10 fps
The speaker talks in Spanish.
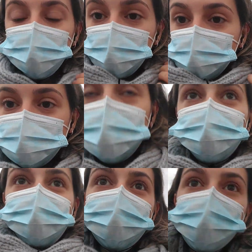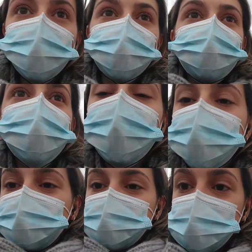al hospital y la consulta
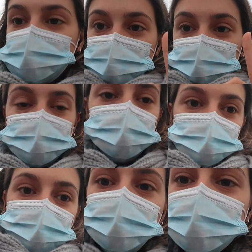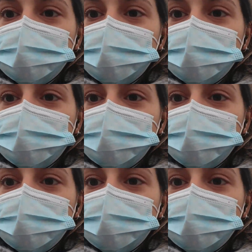de hoy empezaba a las 3. Hoy